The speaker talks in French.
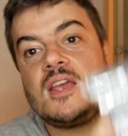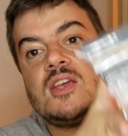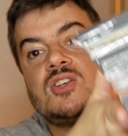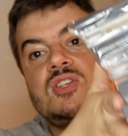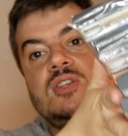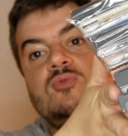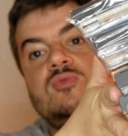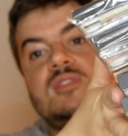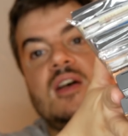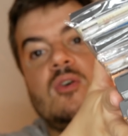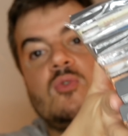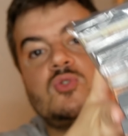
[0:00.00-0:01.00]
et j'ai tout
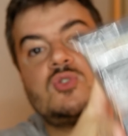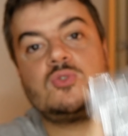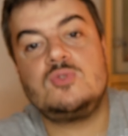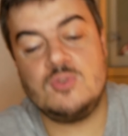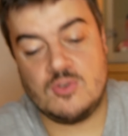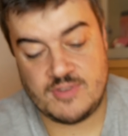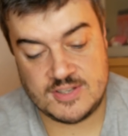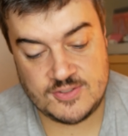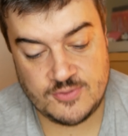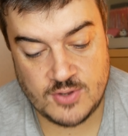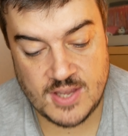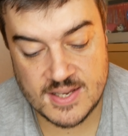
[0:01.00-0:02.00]
ça. Aujourd'hui, on va
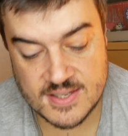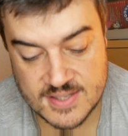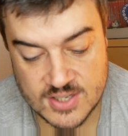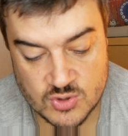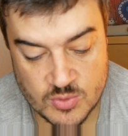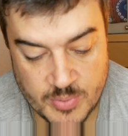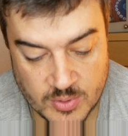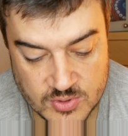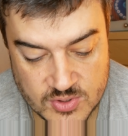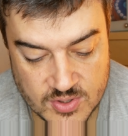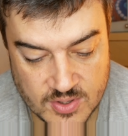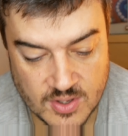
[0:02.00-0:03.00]
se focaliser, je
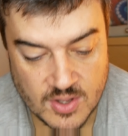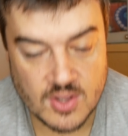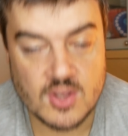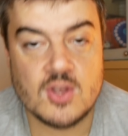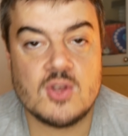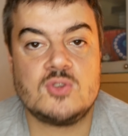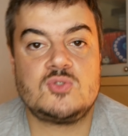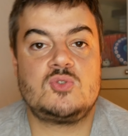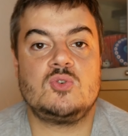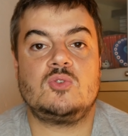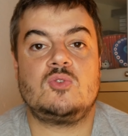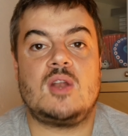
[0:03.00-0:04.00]
pense,
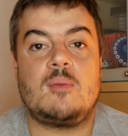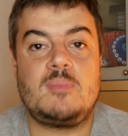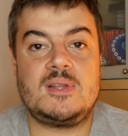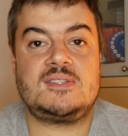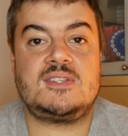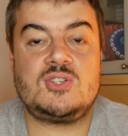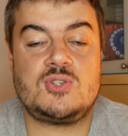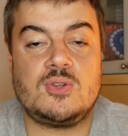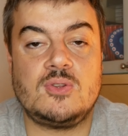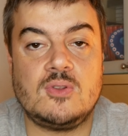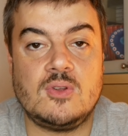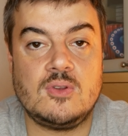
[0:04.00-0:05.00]
sur de la
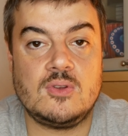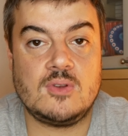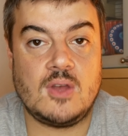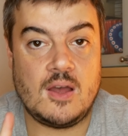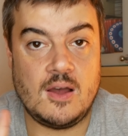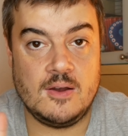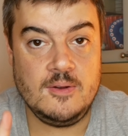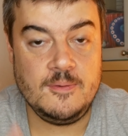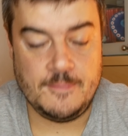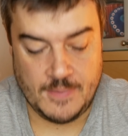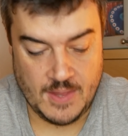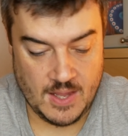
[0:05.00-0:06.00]
PlayStation 1.
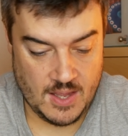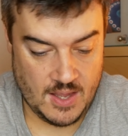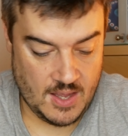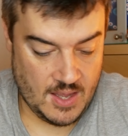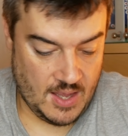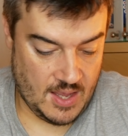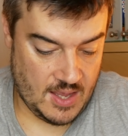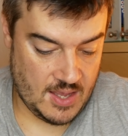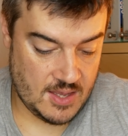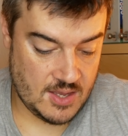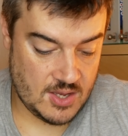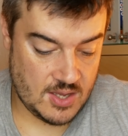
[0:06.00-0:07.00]

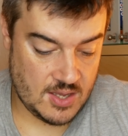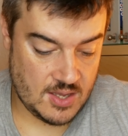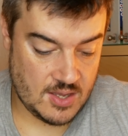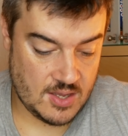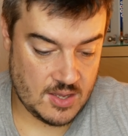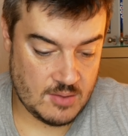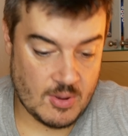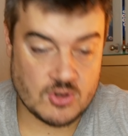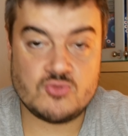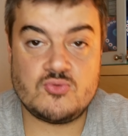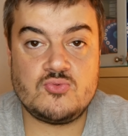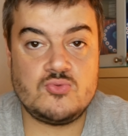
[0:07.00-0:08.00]
Et bah,
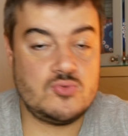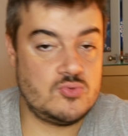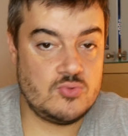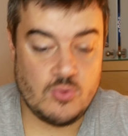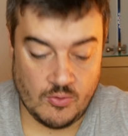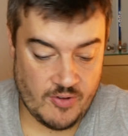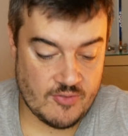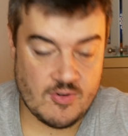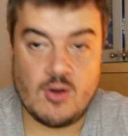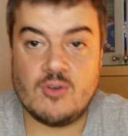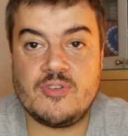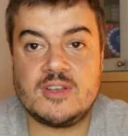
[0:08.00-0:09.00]
on va
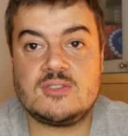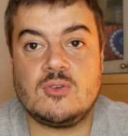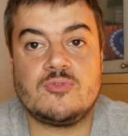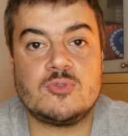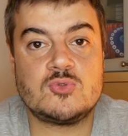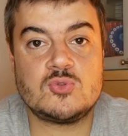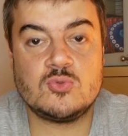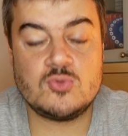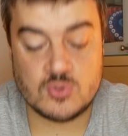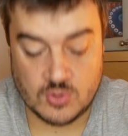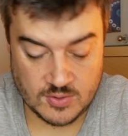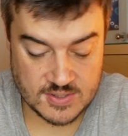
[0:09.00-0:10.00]
voir. En fait, en fonction
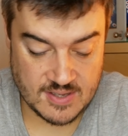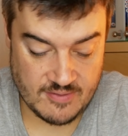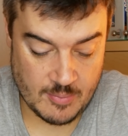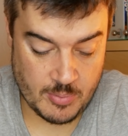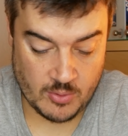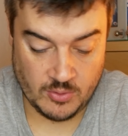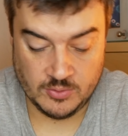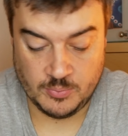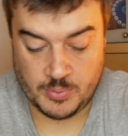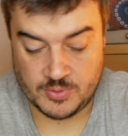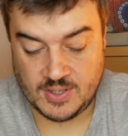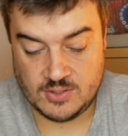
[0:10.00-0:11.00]
du temps que ça va prendre,
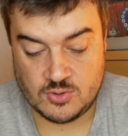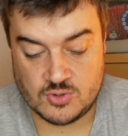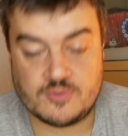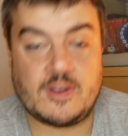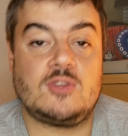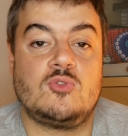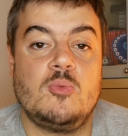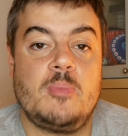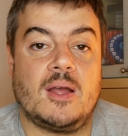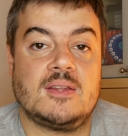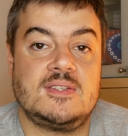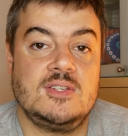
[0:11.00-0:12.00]
peut-être que je ferai deux
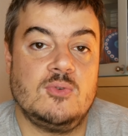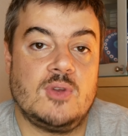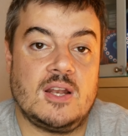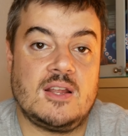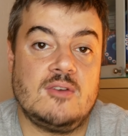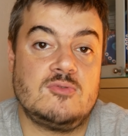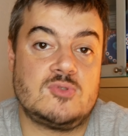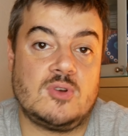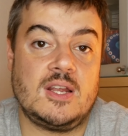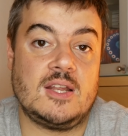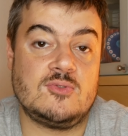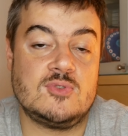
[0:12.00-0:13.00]
parties, auquel cas vous
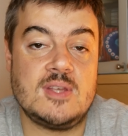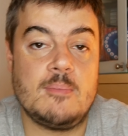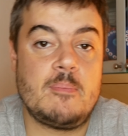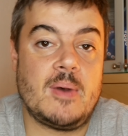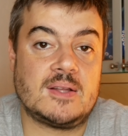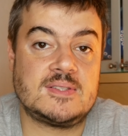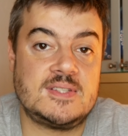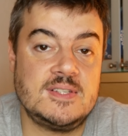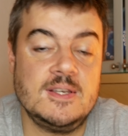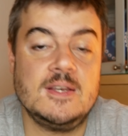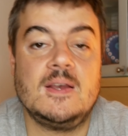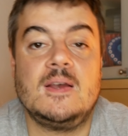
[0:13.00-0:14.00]
aurez la deuxième partie